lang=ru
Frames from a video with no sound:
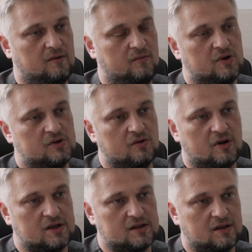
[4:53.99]
базу
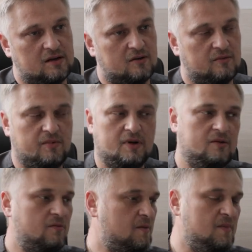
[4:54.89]
доказательную.
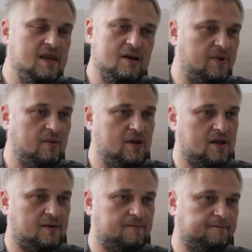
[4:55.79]
Поэтому не
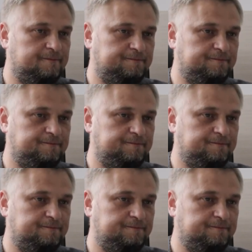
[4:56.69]
применяем.